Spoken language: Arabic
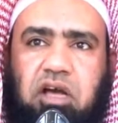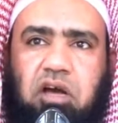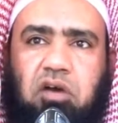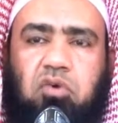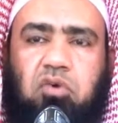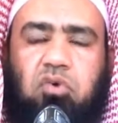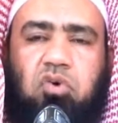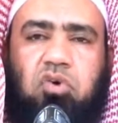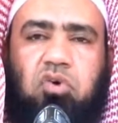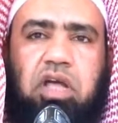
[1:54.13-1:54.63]

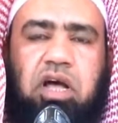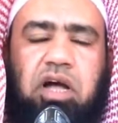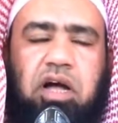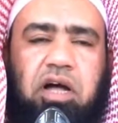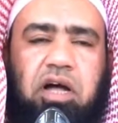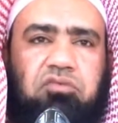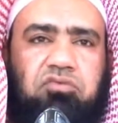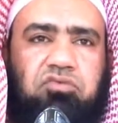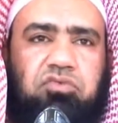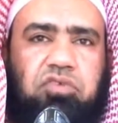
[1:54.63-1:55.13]

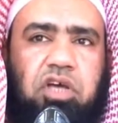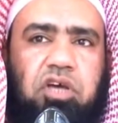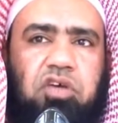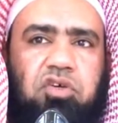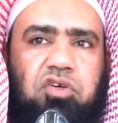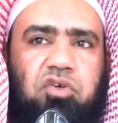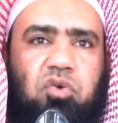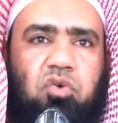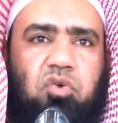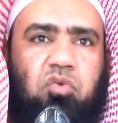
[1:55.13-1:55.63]
تأكلها
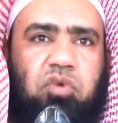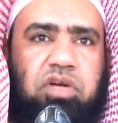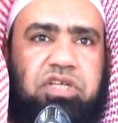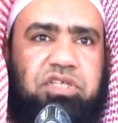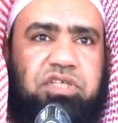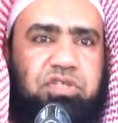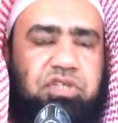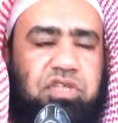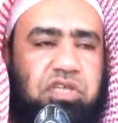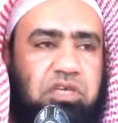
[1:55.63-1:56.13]
الطير
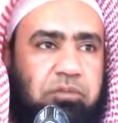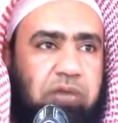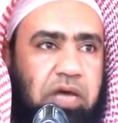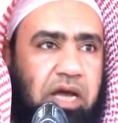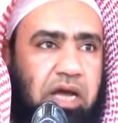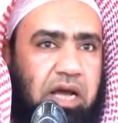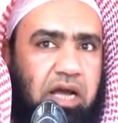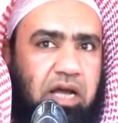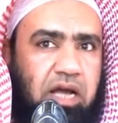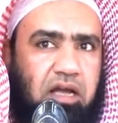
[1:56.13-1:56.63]

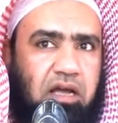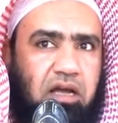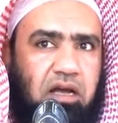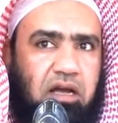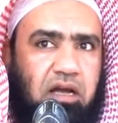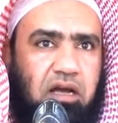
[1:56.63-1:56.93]
والسباع